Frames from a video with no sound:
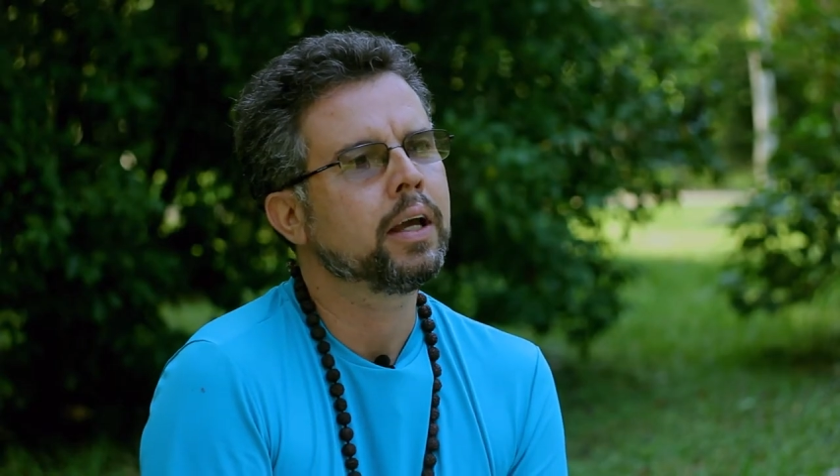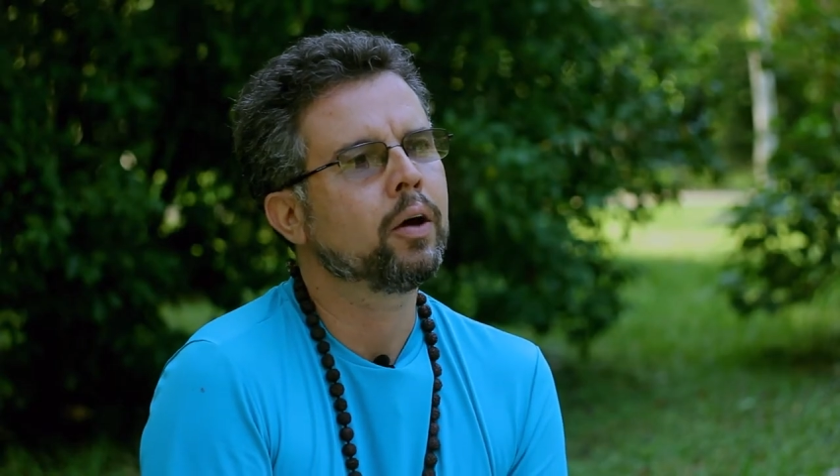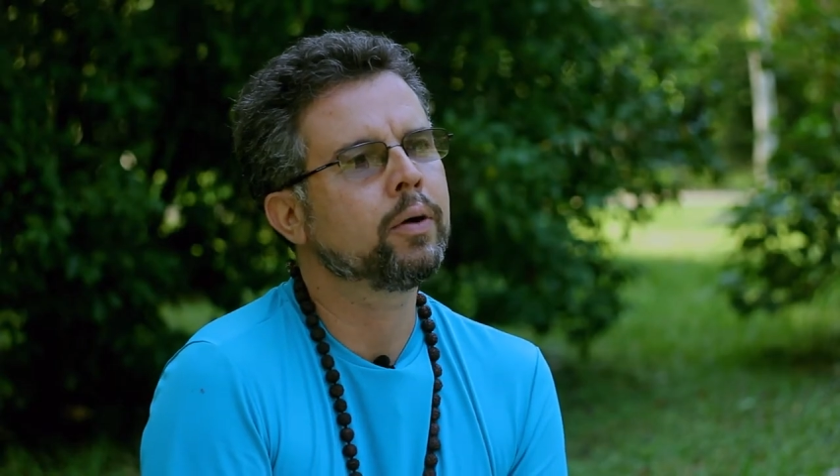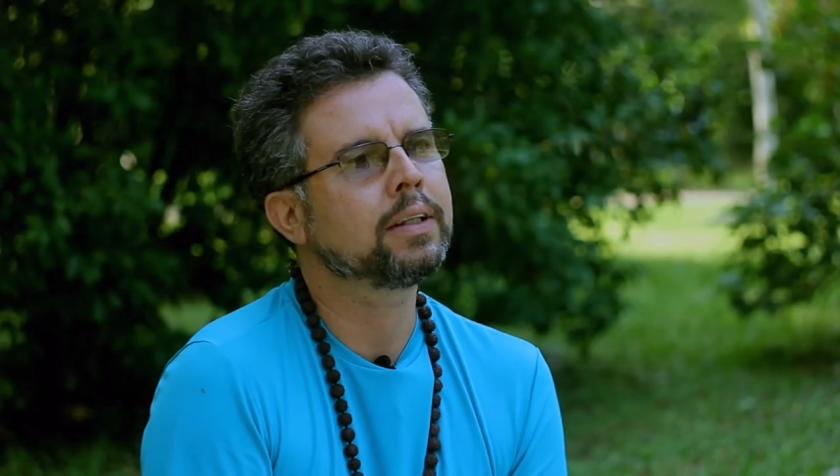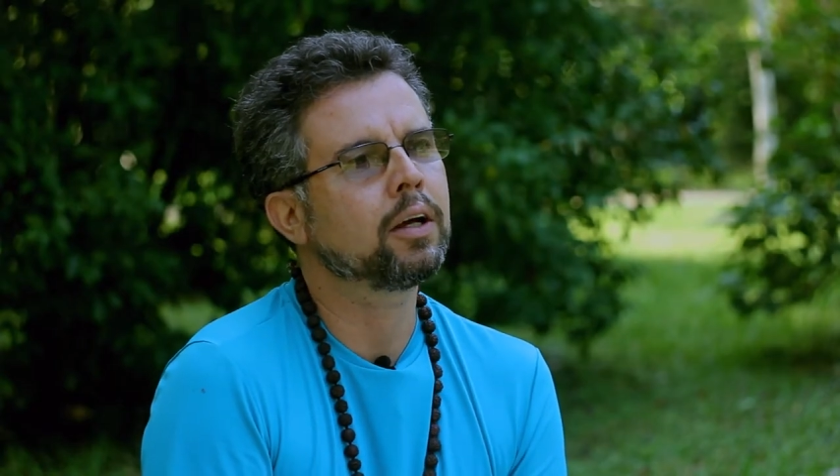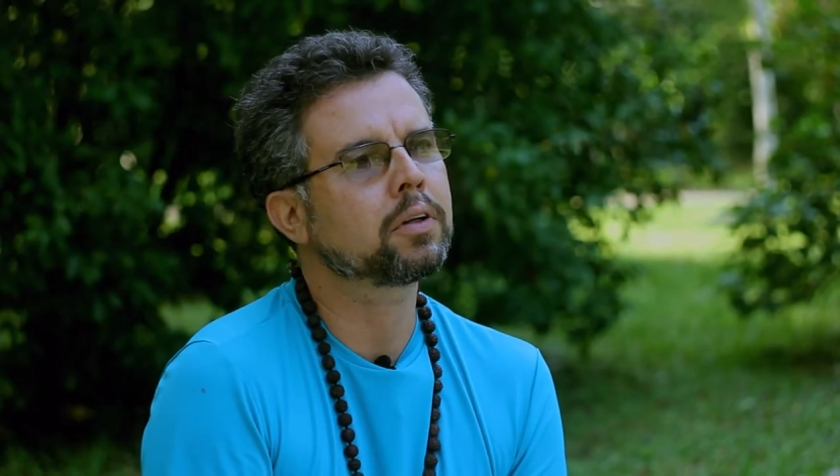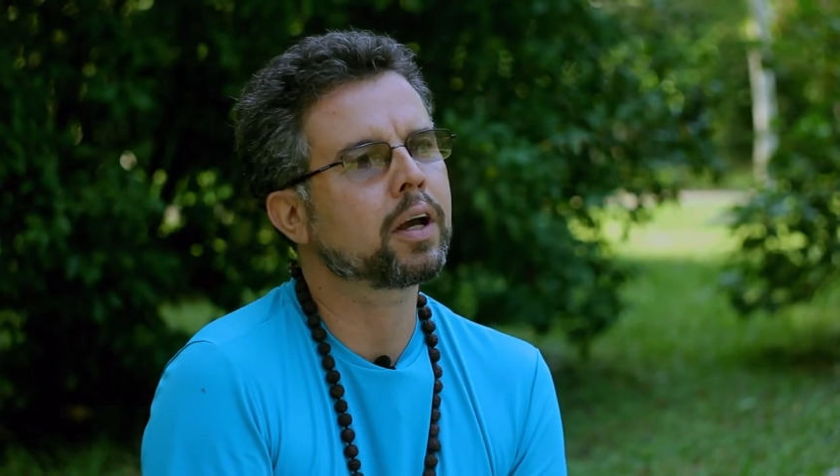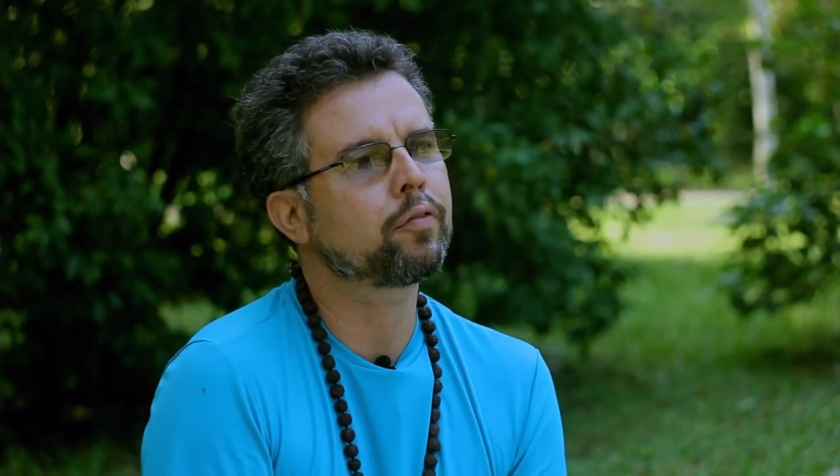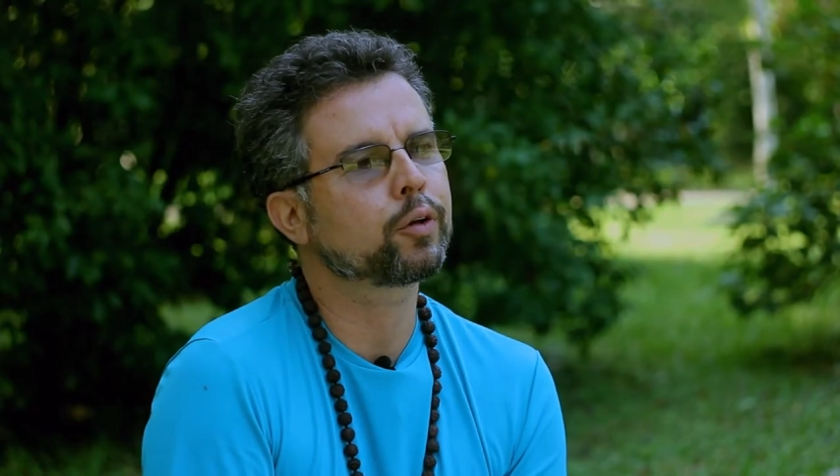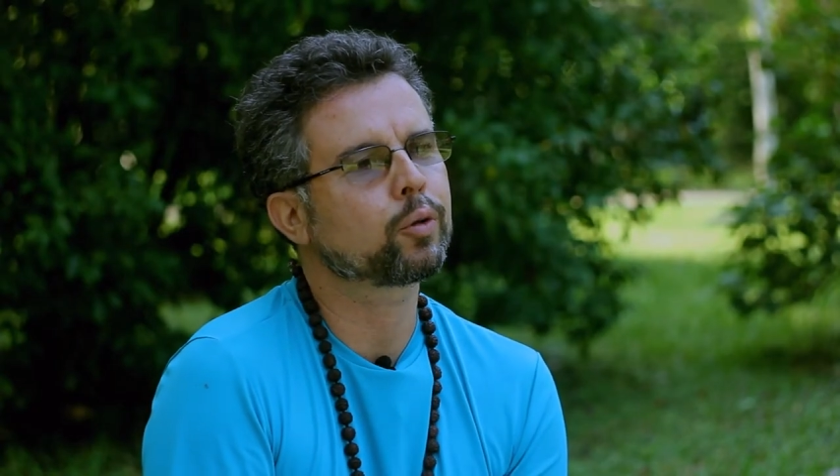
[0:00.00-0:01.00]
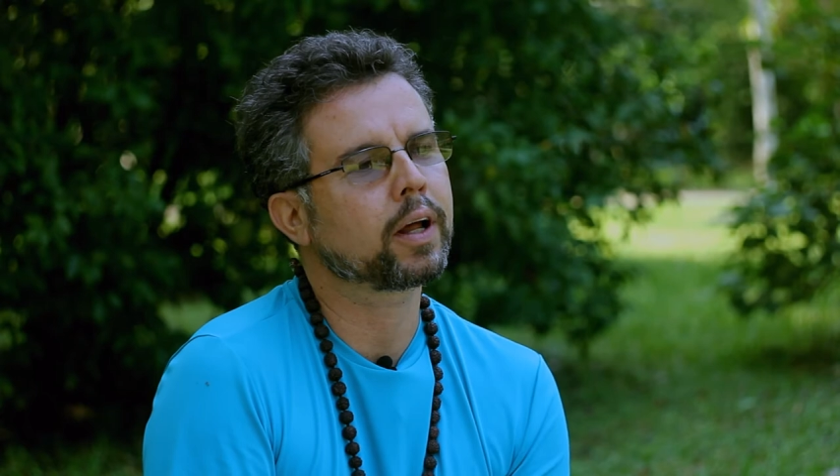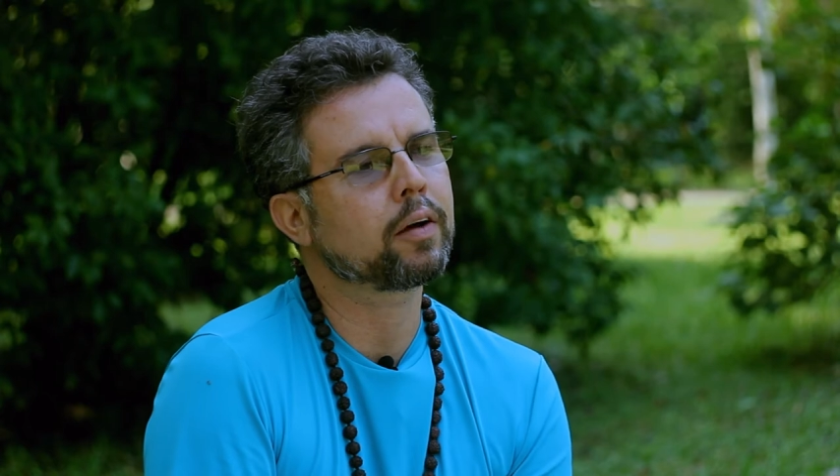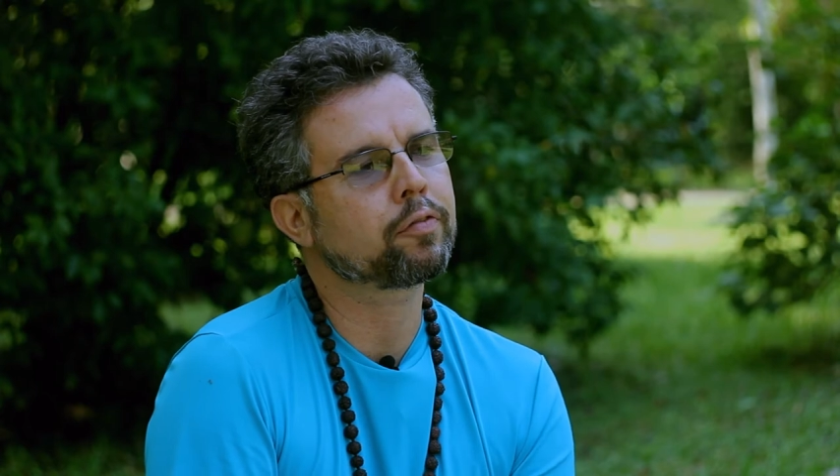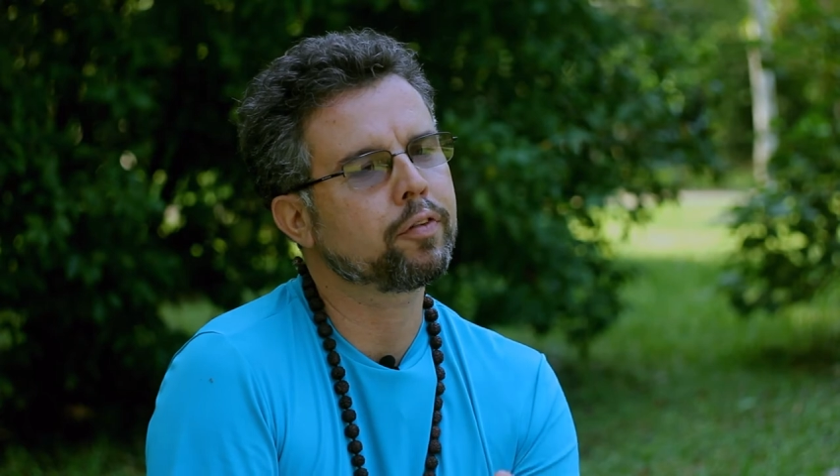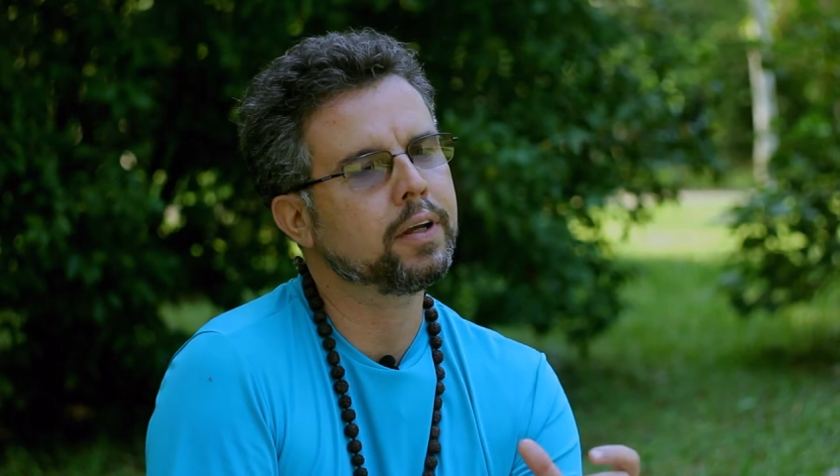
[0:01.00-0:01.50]
Eu entendo que a
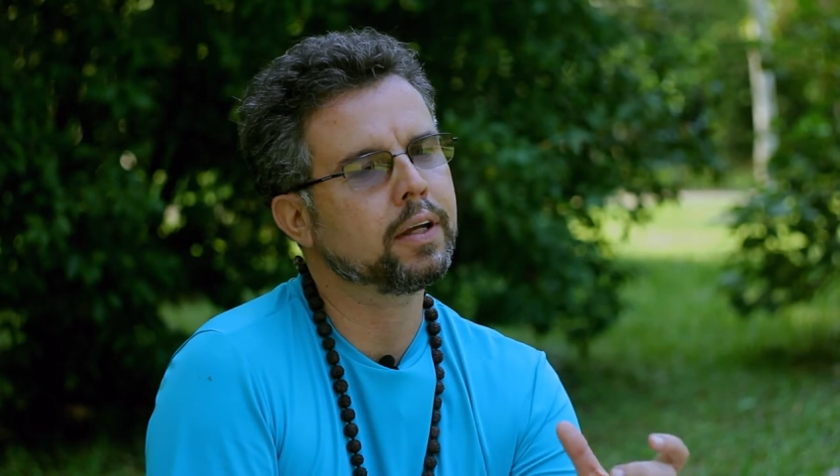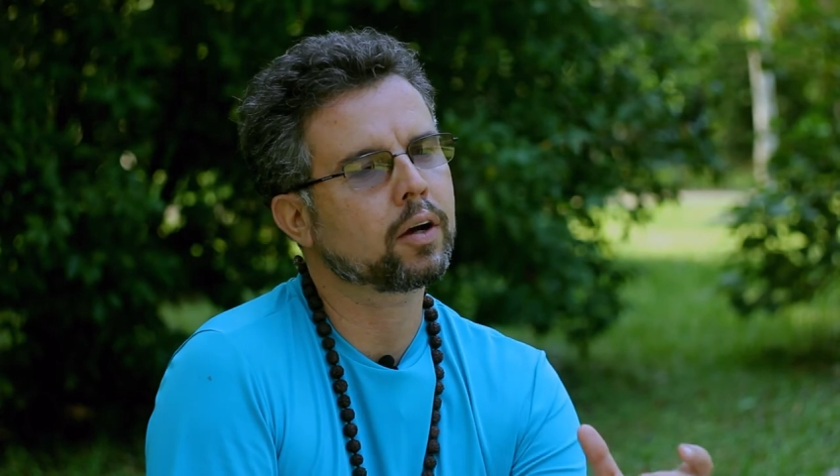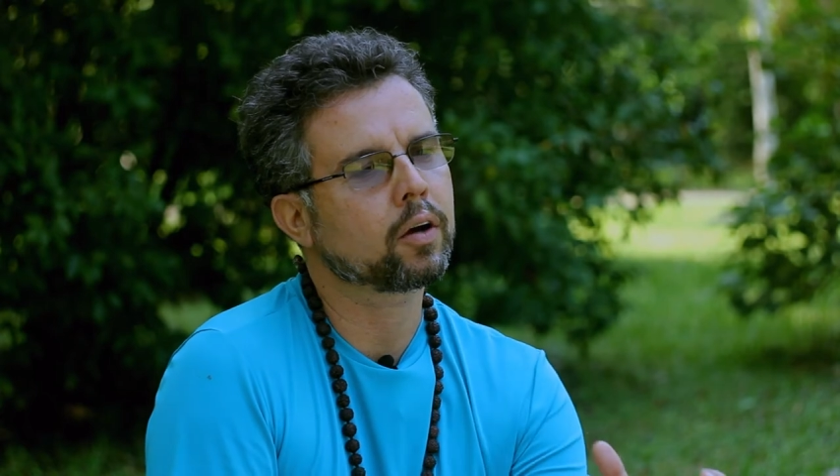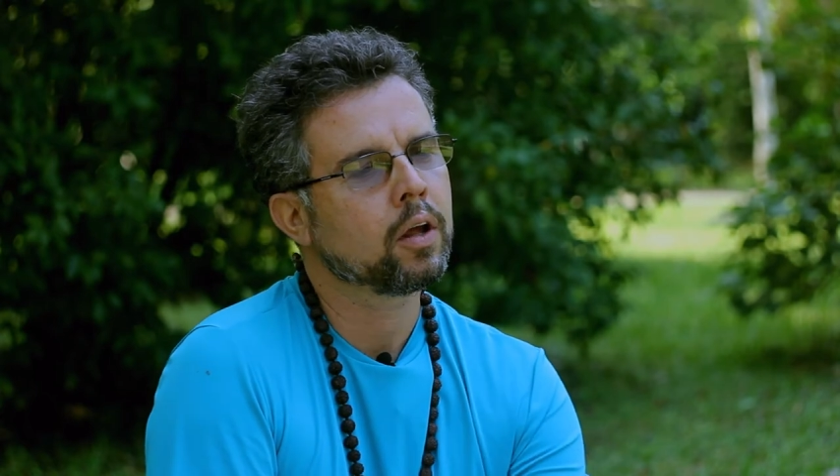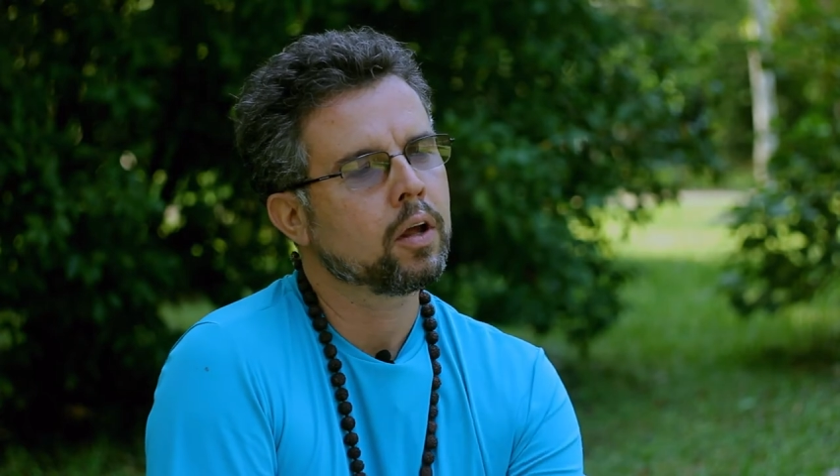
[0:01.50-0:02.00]
fotografia,